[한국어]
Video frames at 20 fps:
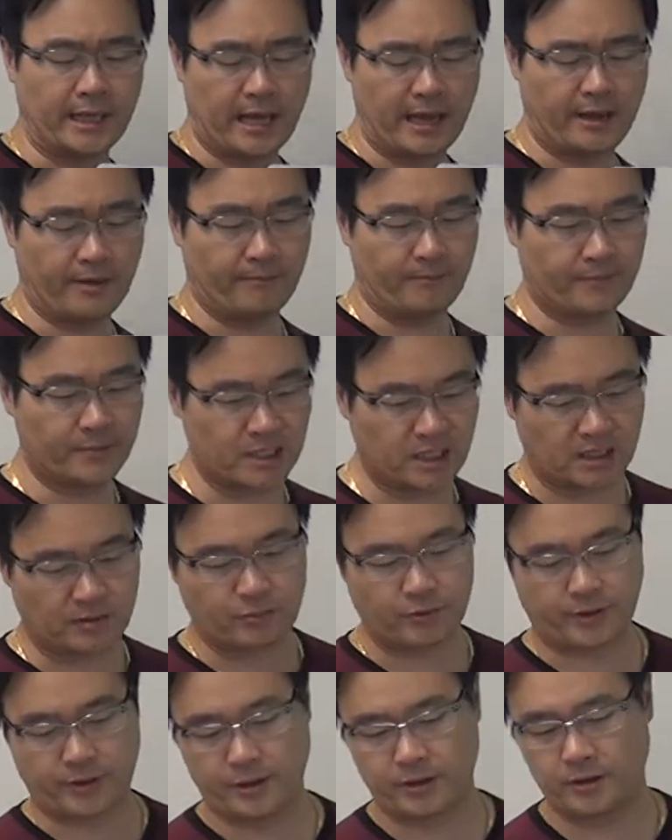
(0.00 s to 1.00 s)
him. 자
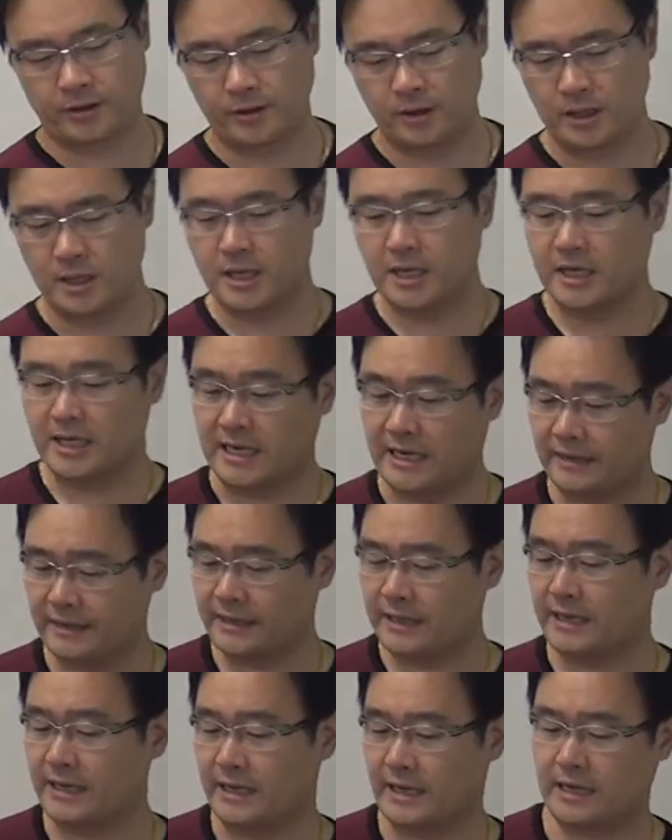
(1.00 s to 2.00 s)
가볼게요.
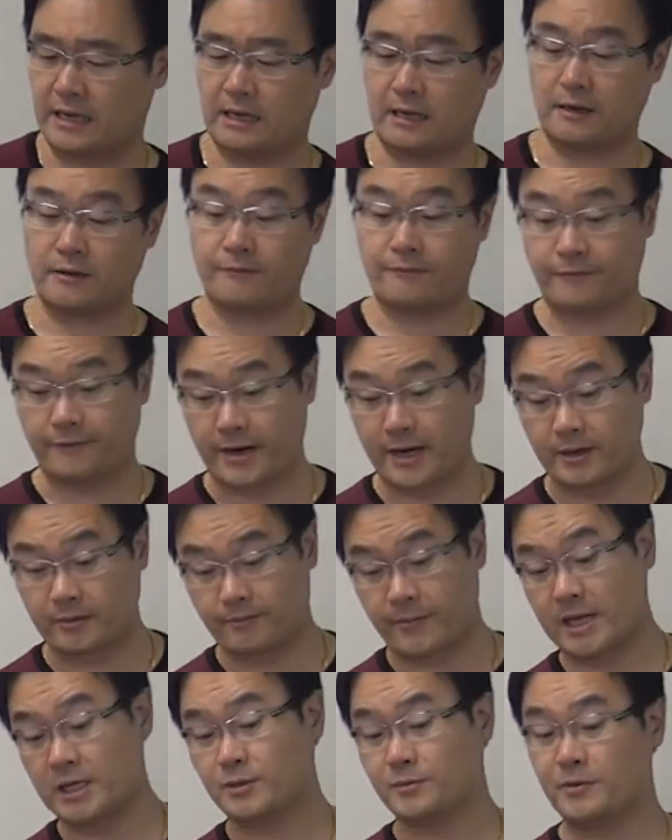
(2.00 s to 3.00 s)
옛날에
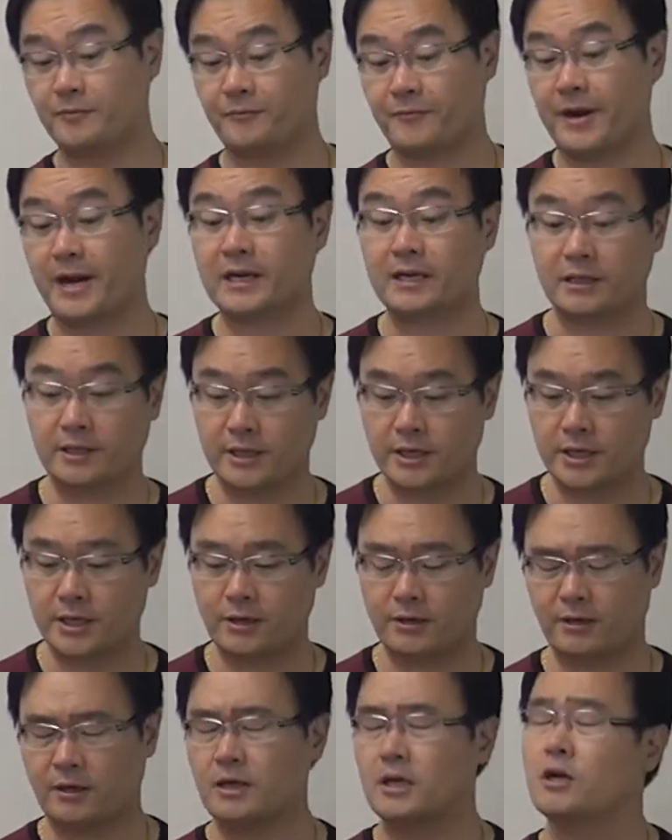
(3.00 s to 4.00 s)
프랭, 벤저민
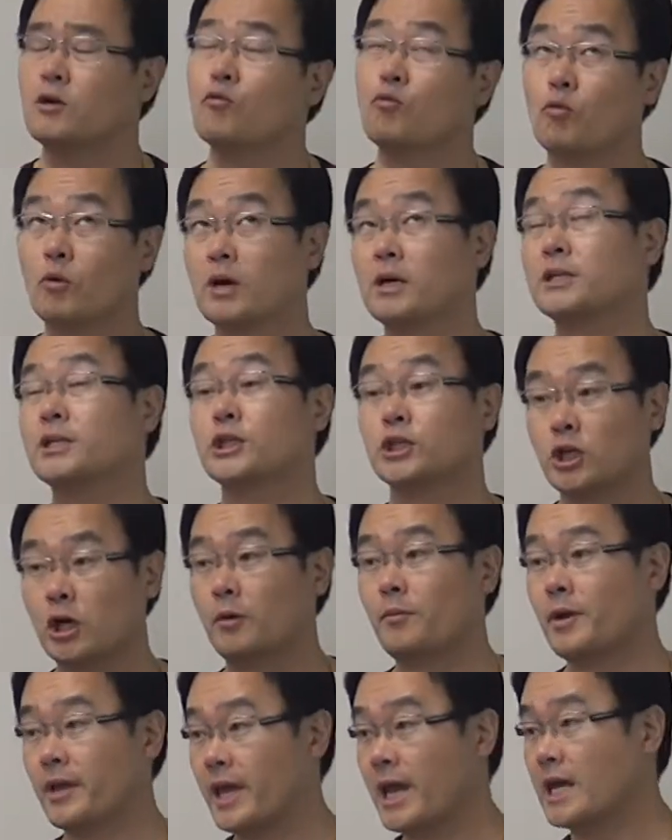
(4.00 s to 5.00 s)
프랭클린이요. was serving